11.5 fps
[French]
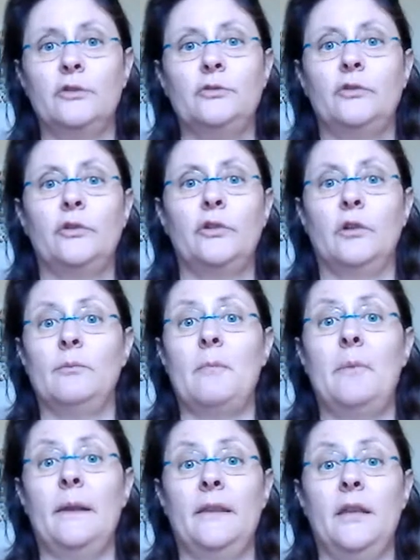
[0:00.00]
tous vos œufs dans le même
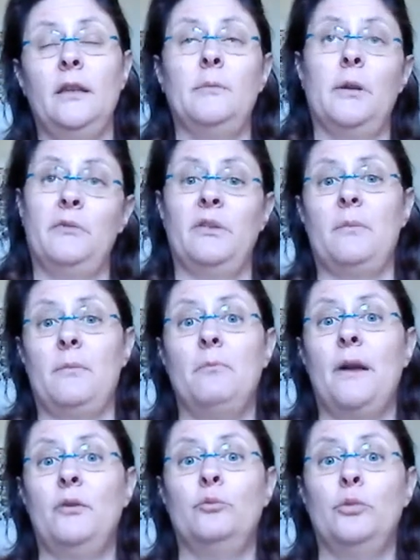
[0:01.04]
panier, même c'est même
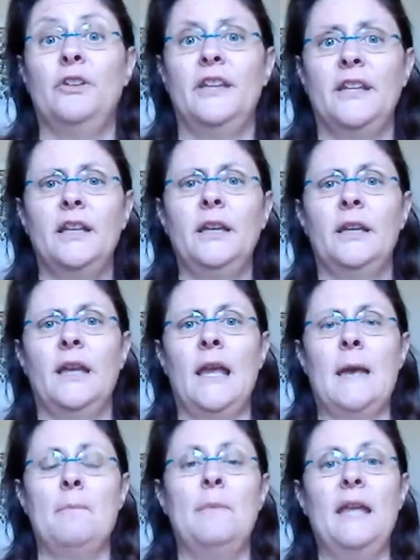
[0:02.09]
pas une bonne idée.
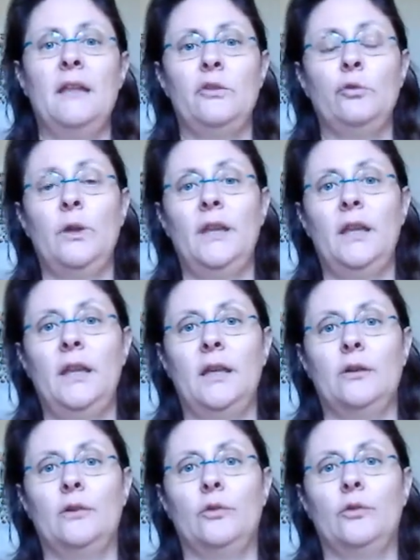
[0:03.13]
Mais soyez
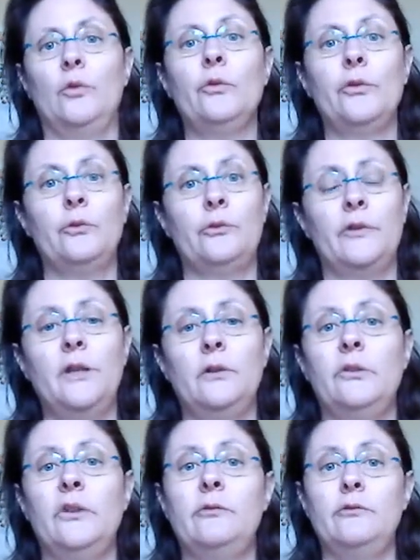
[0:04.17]
conscient du fait que
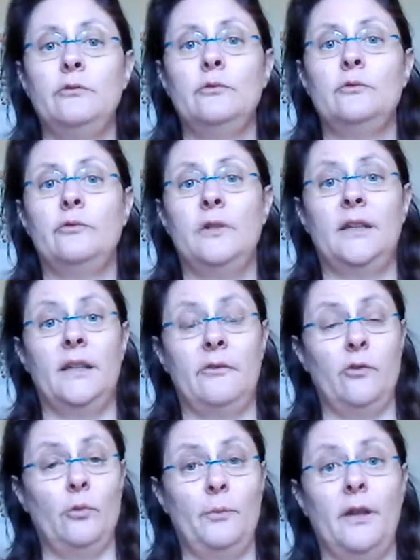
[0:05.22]
si vous voulez
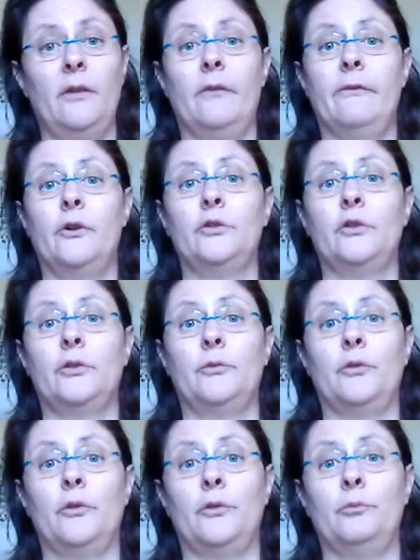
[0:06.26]
développer votre
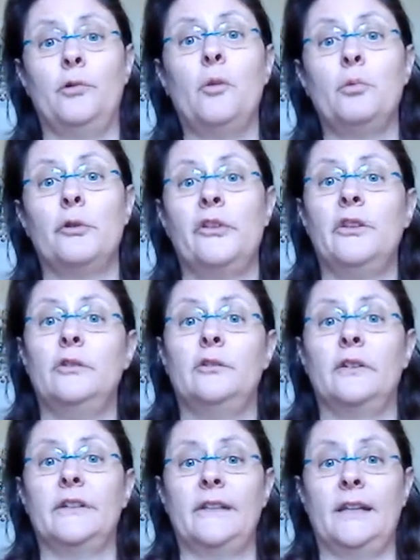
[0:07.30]
propre site de
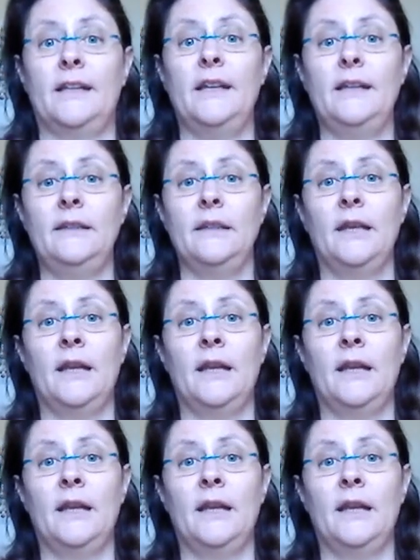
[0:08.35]
vente Internet,